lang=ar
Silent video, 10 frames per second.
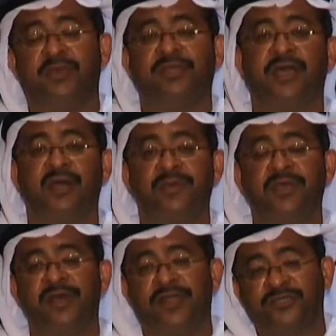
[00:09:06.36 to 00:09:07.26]
بعد
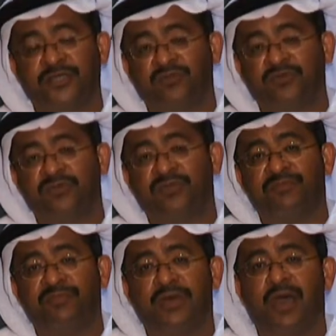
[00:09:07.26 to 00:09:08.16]
عامين رعشة
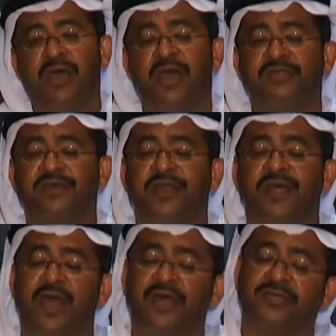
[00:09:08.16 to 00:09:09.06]
من بقايا
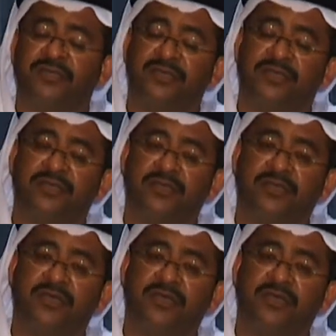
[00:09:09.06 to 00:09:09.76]
ذكرياتي